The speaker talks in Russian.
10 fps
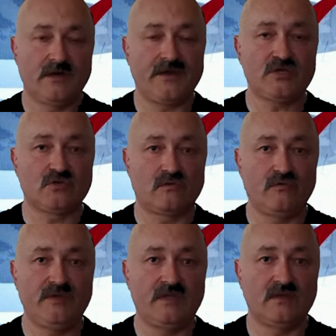режут
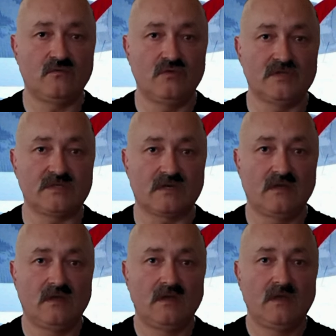людей на
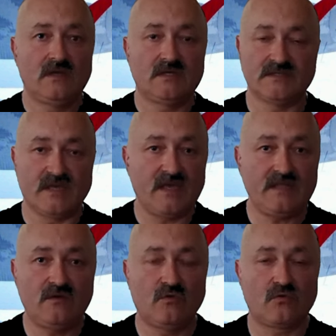улицах. За
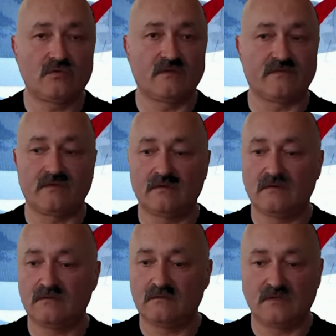этих уродов
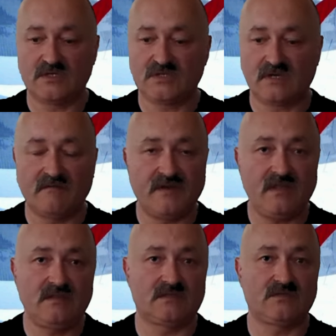э, даже
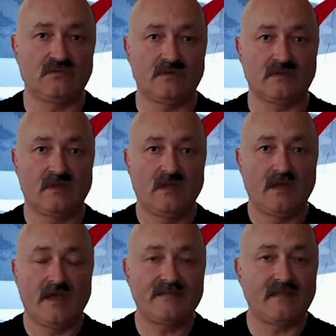говорить не стоит.
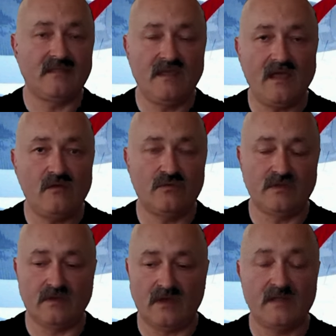Это не
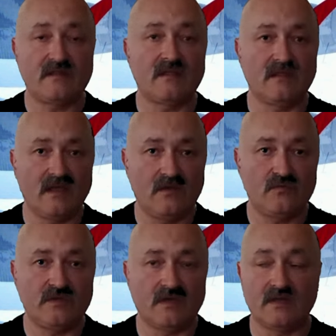люди, это не
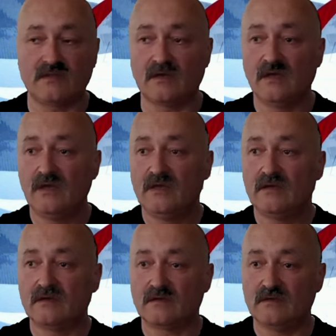люди, это
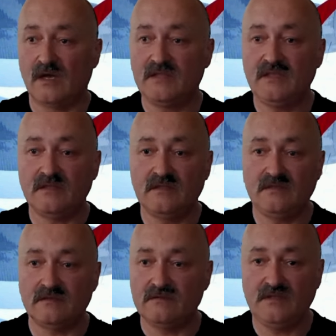Э, они
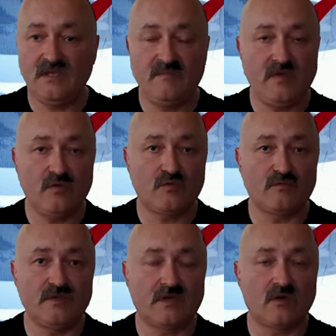не имеют
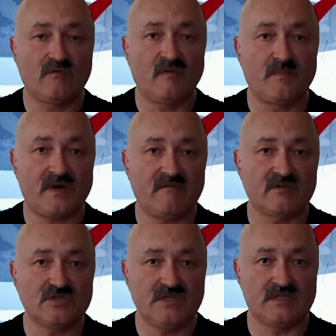никакого
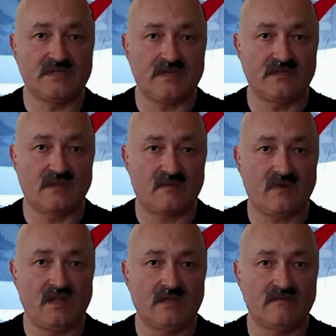права жить среди,
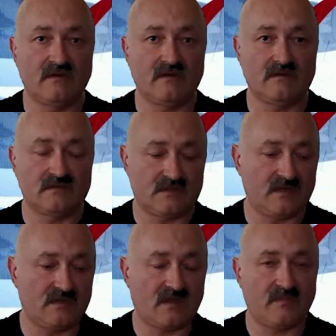нормального, э,
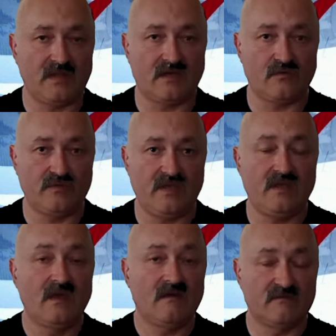среди нормальных
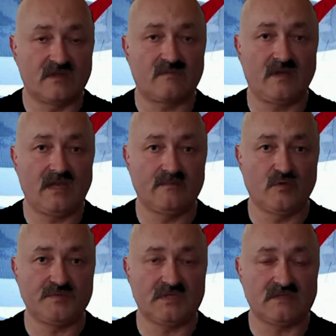людей в нормальном
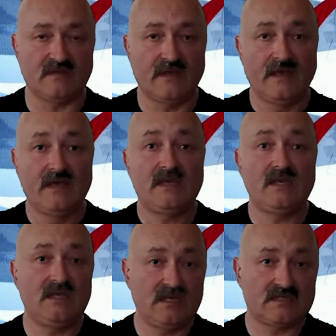обществе.
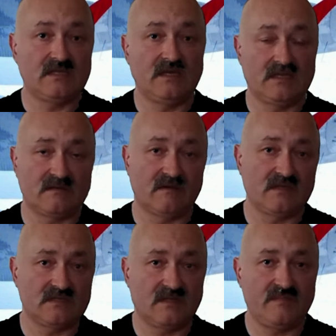И если этого
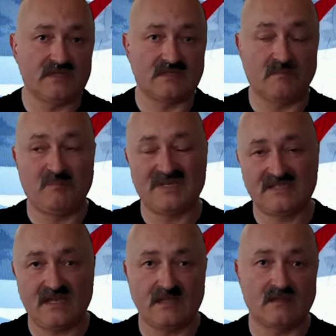исламиста
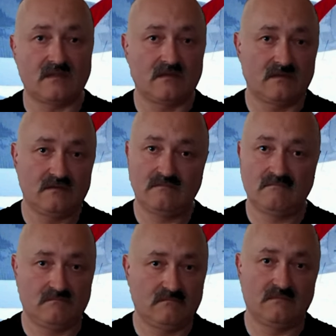посадят
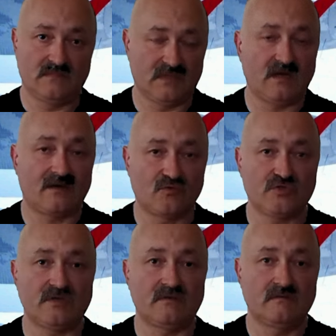на
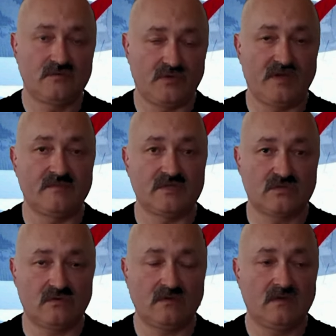хороший тюремный
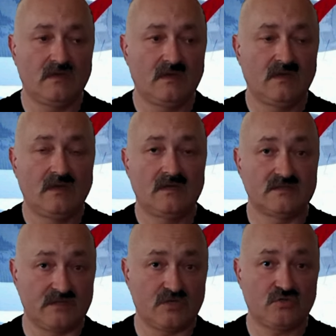срок
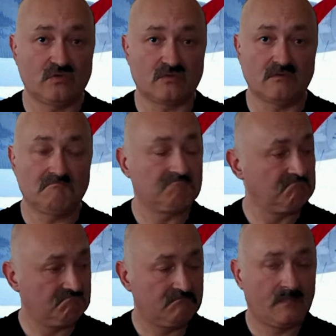за решетку,
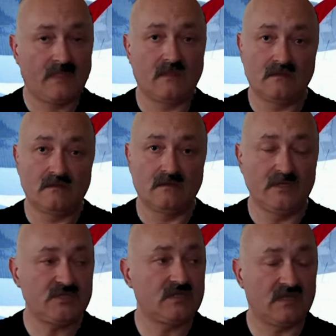
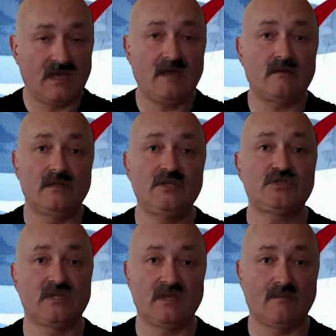лично я,
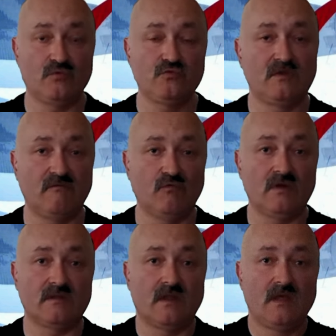лично я буду
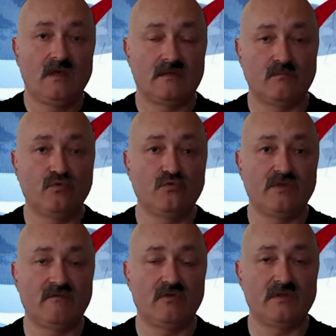доволен. Буду
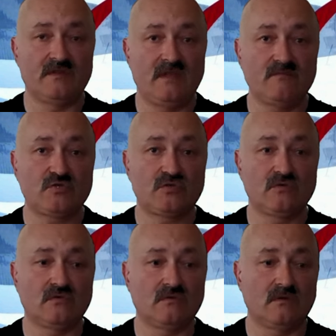доволен тем,
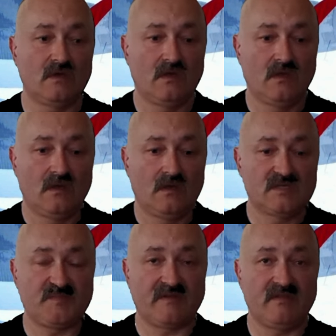что
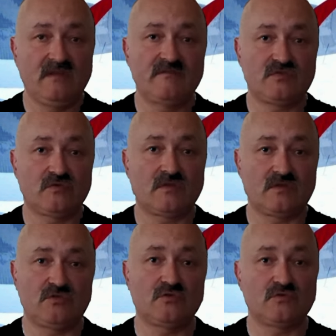справедливость
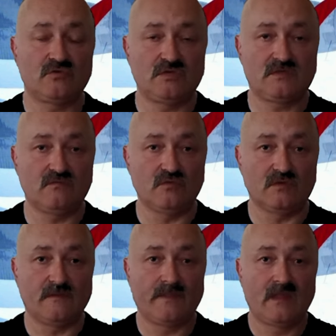все-таки еще существует.